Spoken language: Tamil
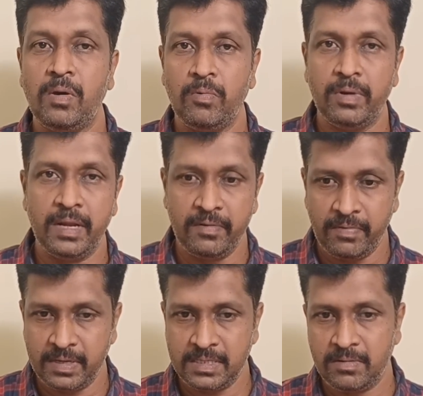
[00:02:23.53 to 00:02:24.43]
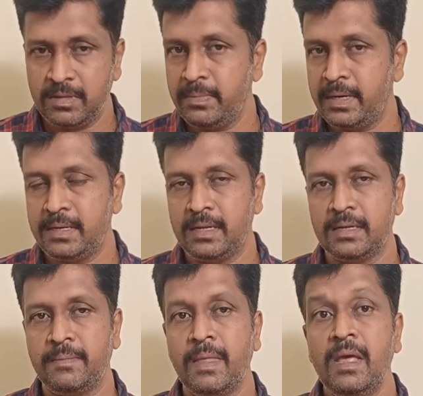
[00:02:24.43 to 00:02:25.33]
அவங்களோட இன்ஃப்ளேஷன் வந்து பெட்டராக
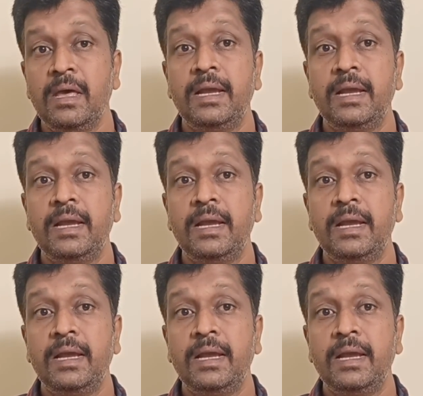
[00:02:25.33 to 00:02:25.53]
இருக்குது